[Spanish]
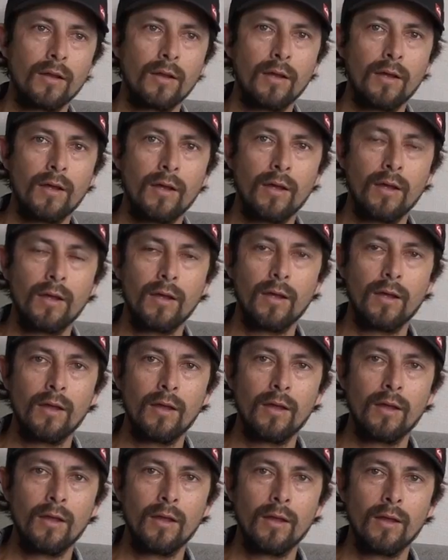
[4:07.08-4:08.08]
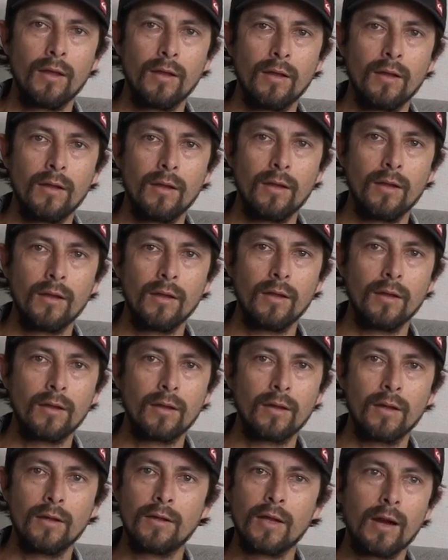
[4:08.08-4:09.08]
que, eh,
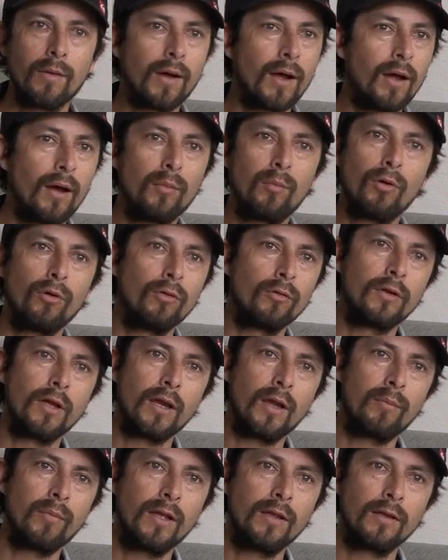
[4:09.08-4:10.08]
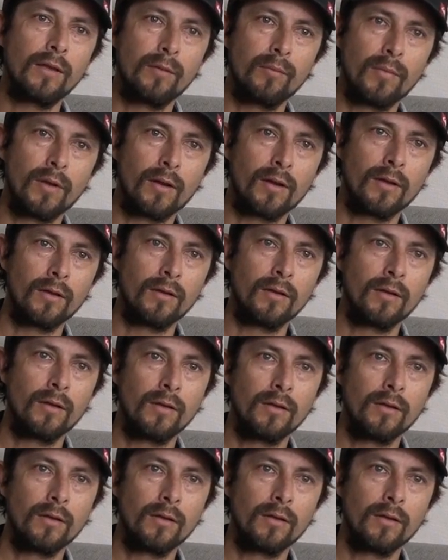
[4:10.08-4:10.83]
que, trabaja voluntariamente, en verdad.